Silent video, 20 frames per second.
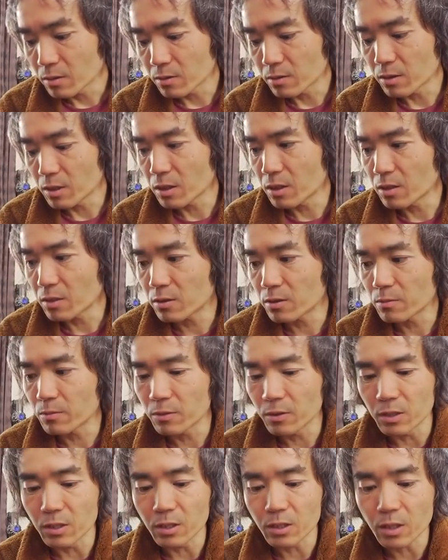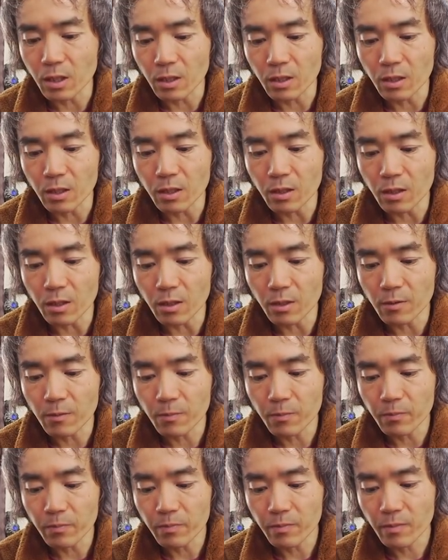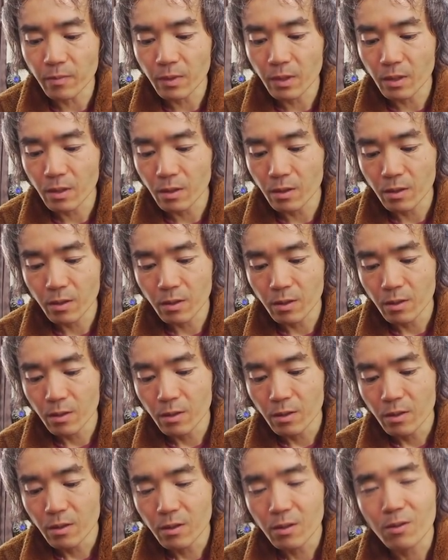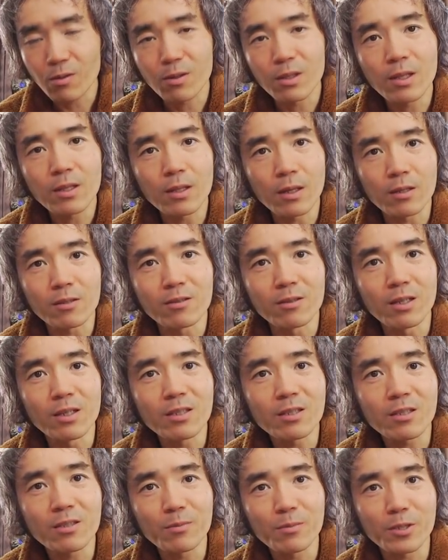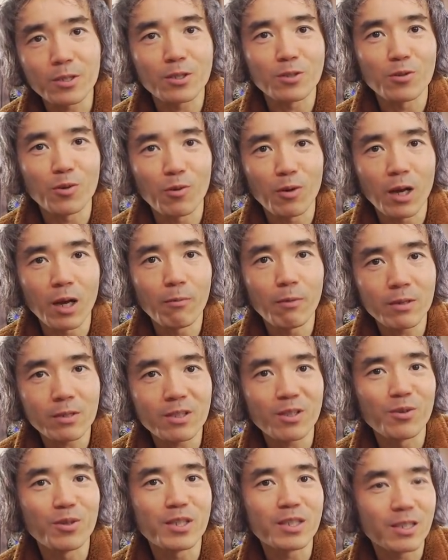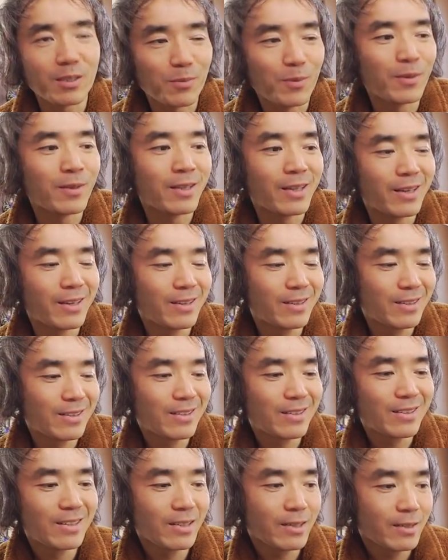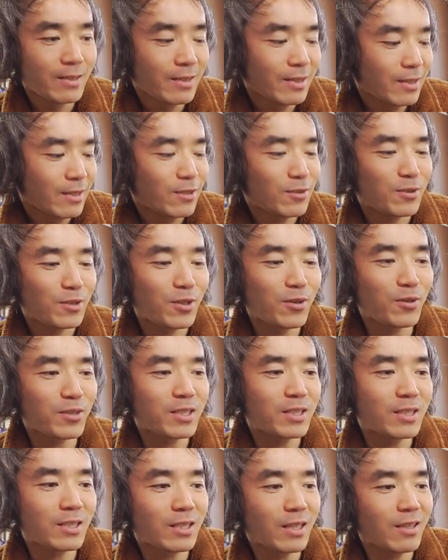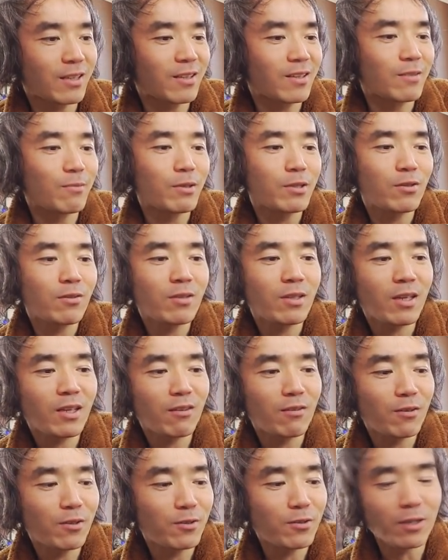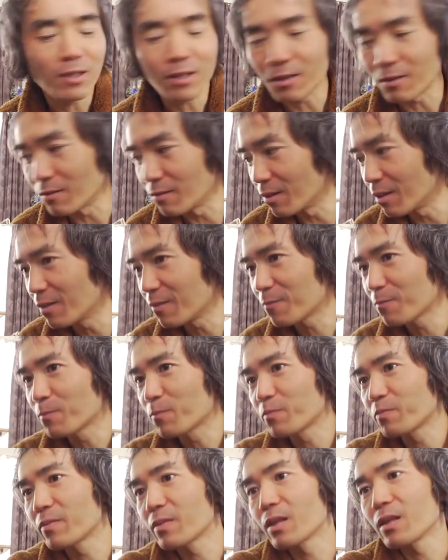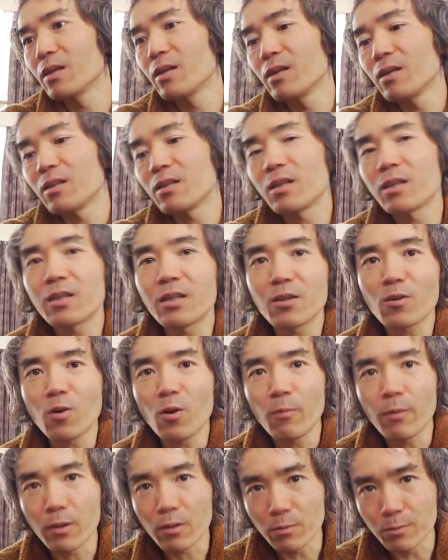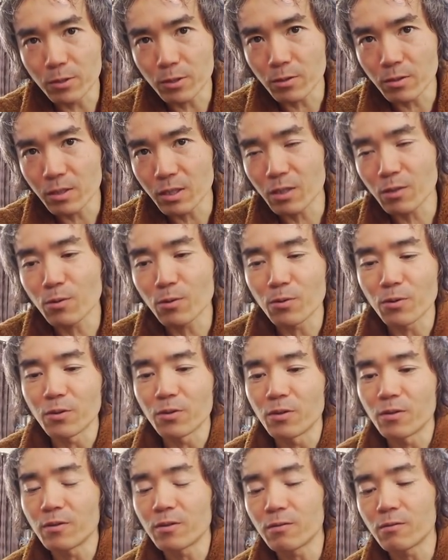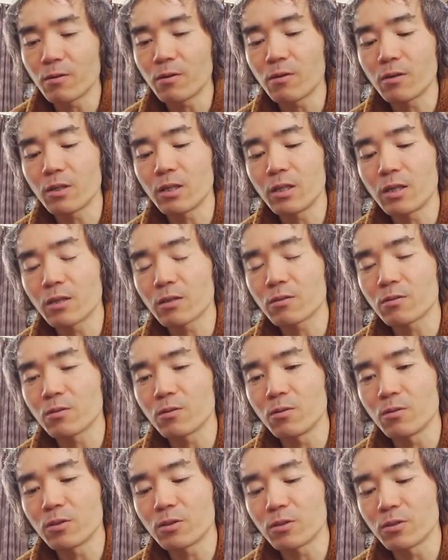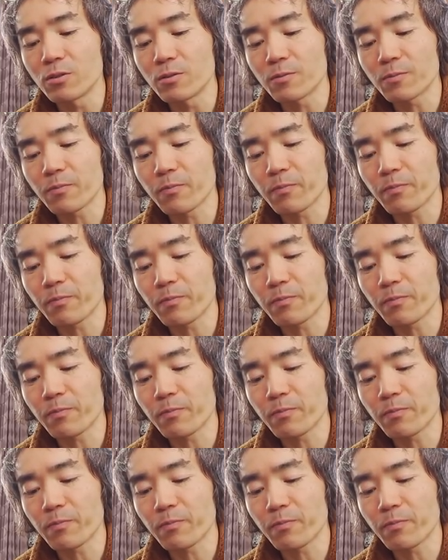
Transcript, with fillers: グリーンスムージーしかないからそれだったらグリーンスムージーの方が甘くて美味しいもんでそれでこっちにしたっていうまあそんだけの理由だけどねでキッコーマンの無調整豆乳を250